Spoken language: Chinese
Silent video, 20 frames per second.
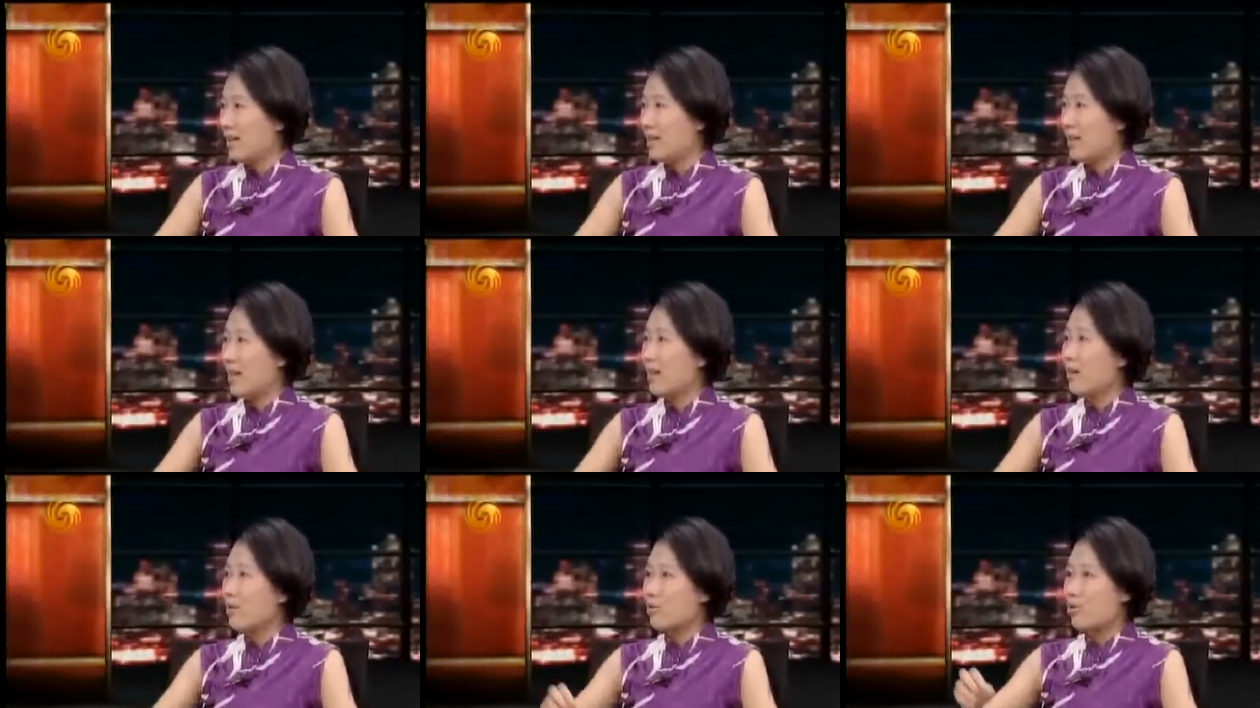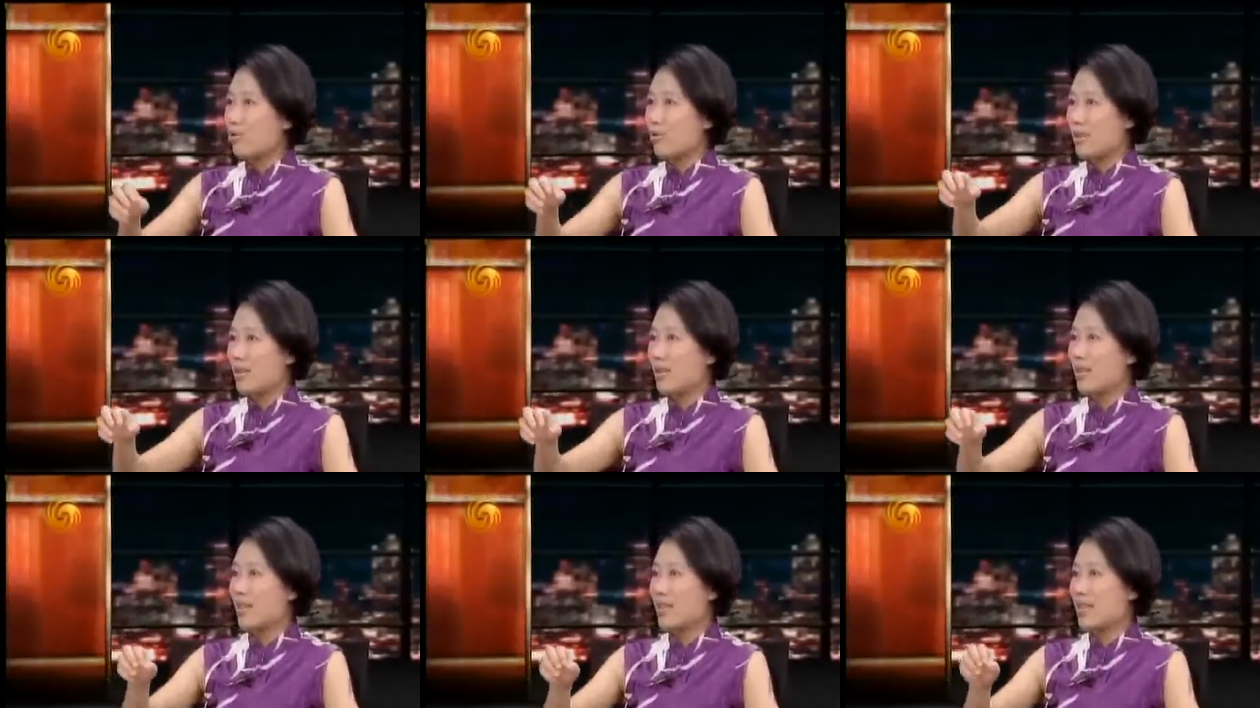然后
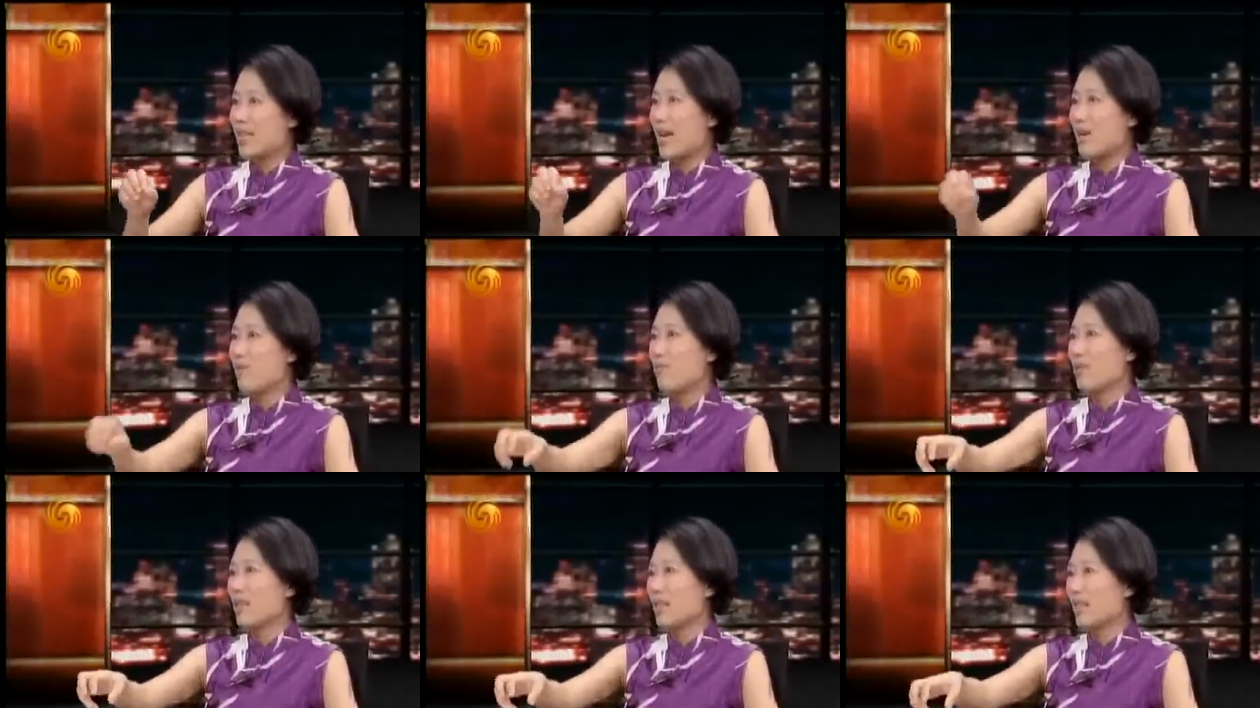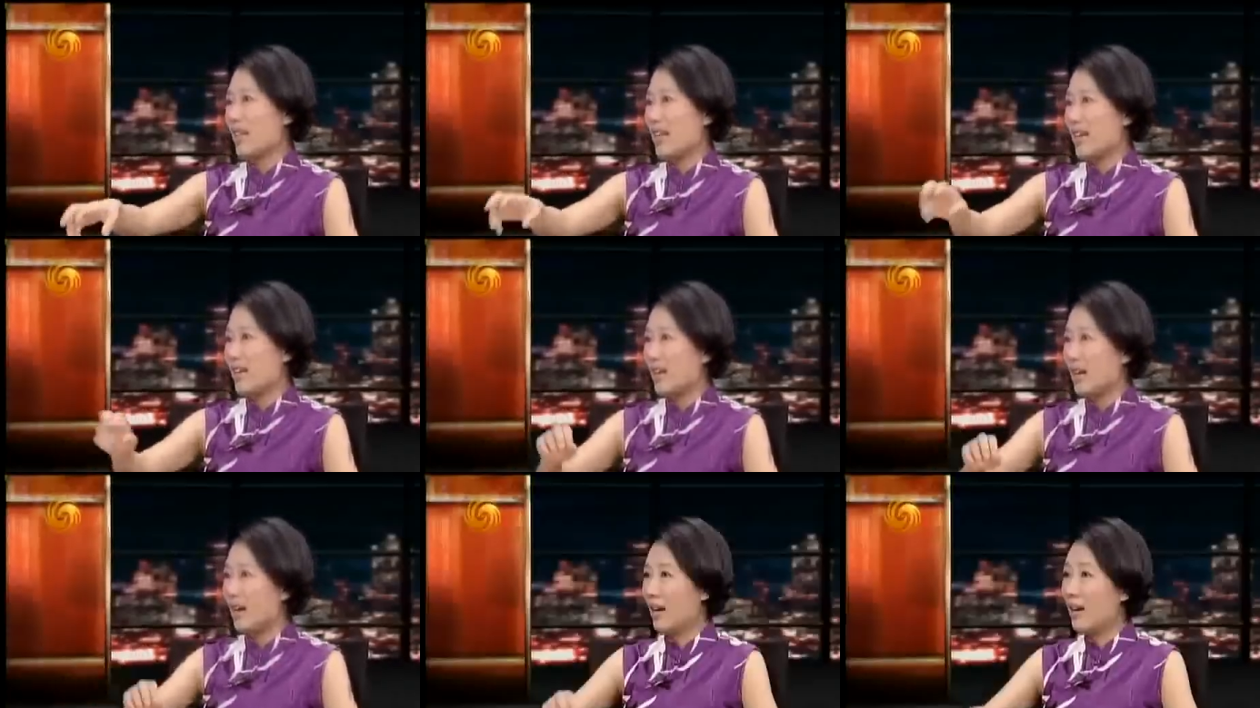去参与这个
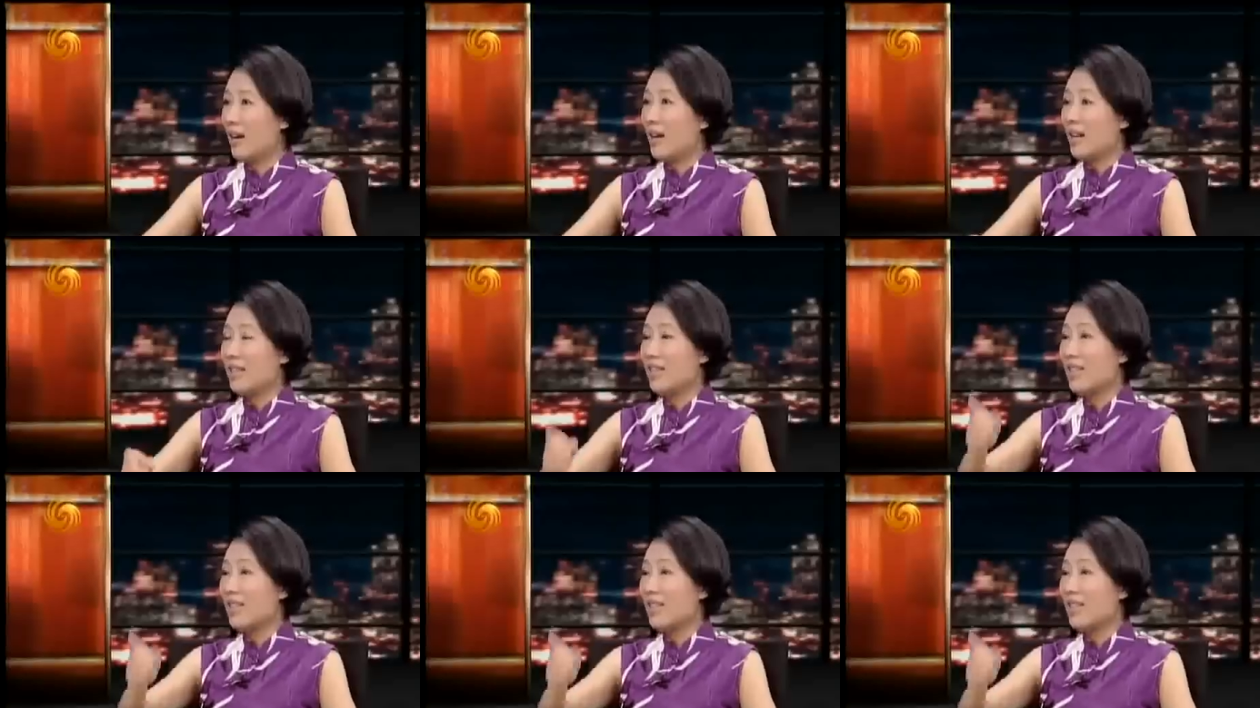链条，